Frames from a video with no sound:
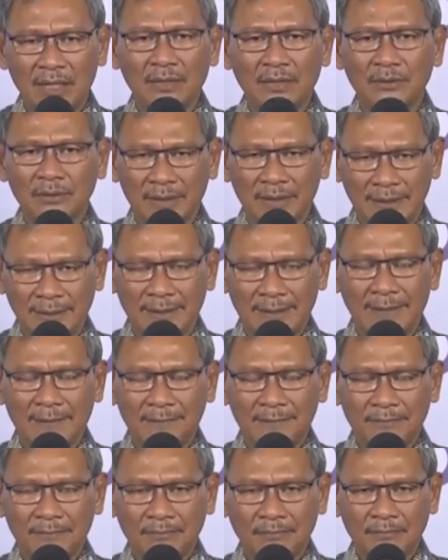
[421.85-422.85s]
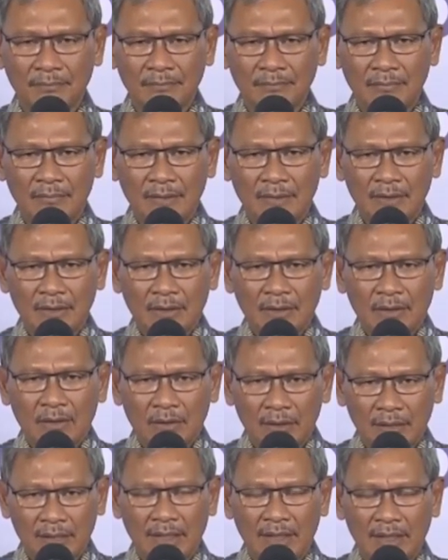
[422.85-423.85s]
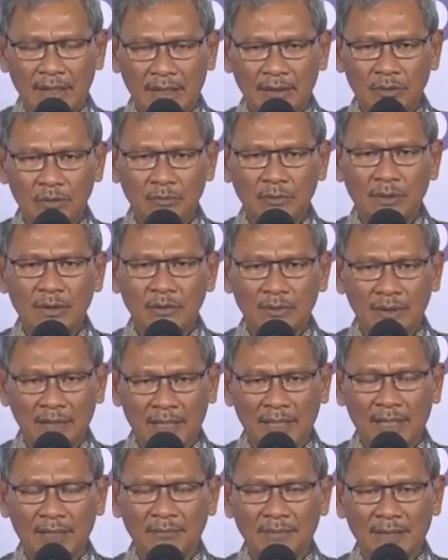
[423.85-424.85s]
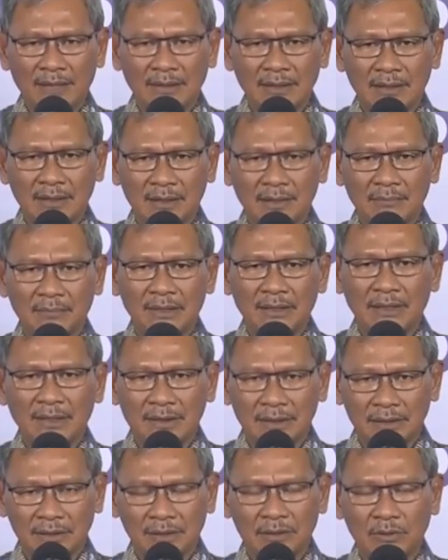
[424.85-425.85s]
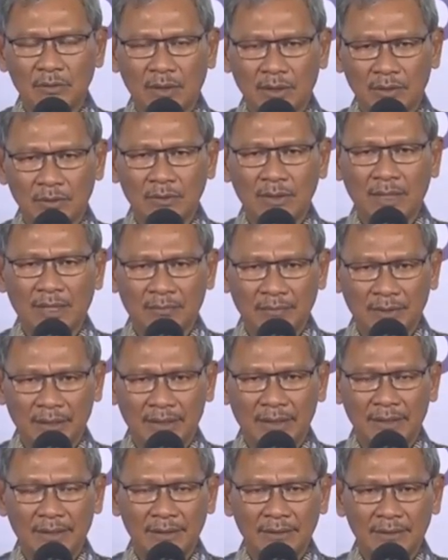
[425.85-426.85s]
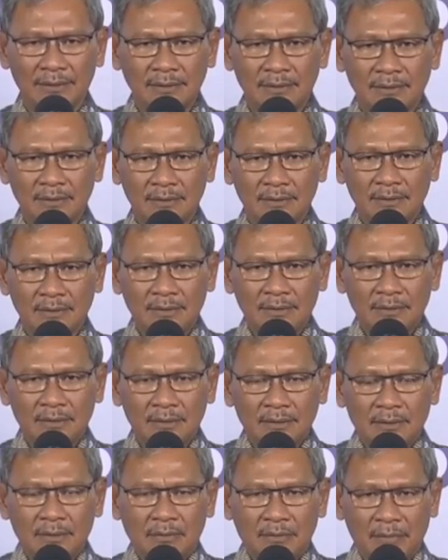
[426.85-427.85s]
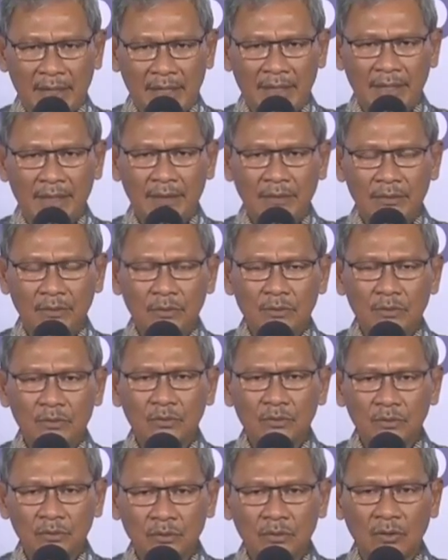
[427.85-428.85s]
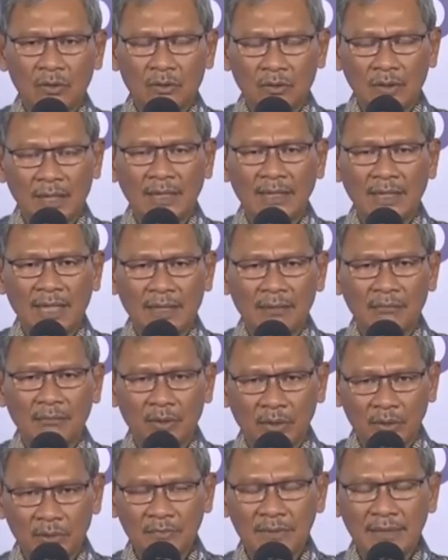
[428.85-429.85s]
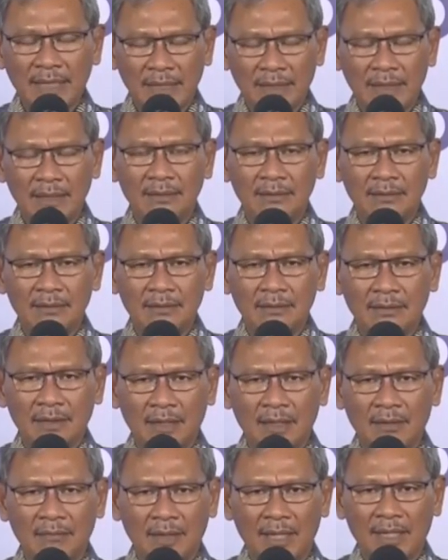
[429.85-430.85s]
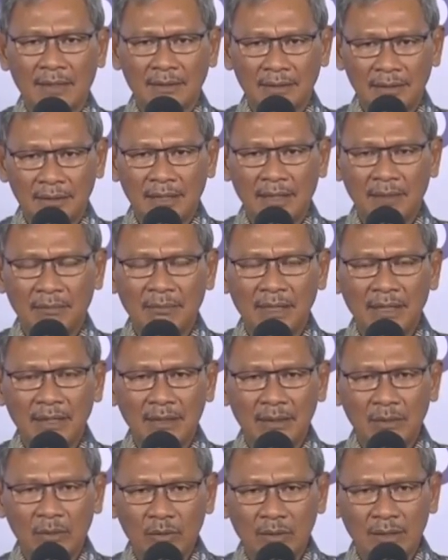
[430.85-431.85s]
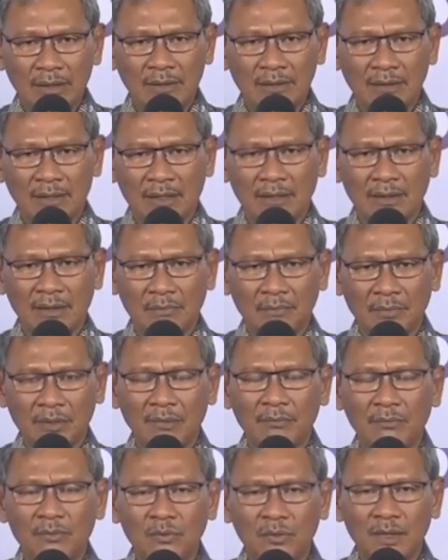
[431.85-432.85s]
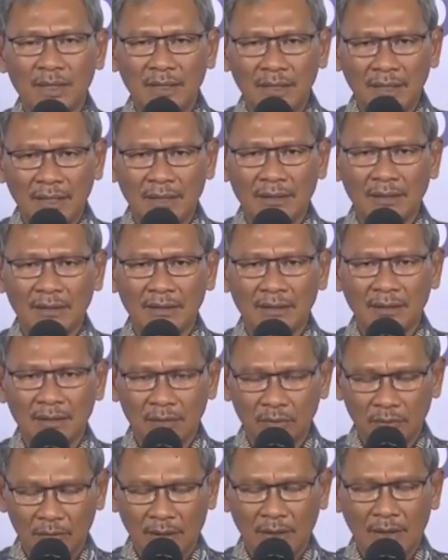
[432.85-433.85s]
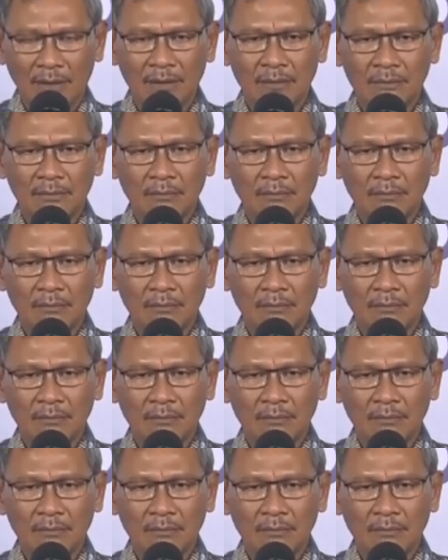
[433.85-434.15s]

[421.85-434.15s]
atau tidak. Oleh karena itu menggunakan masker menjadi sesuatu yang penting. Baik untuk orang yang belum sakit dalam artian melindungi terhadap kemungkinan tertular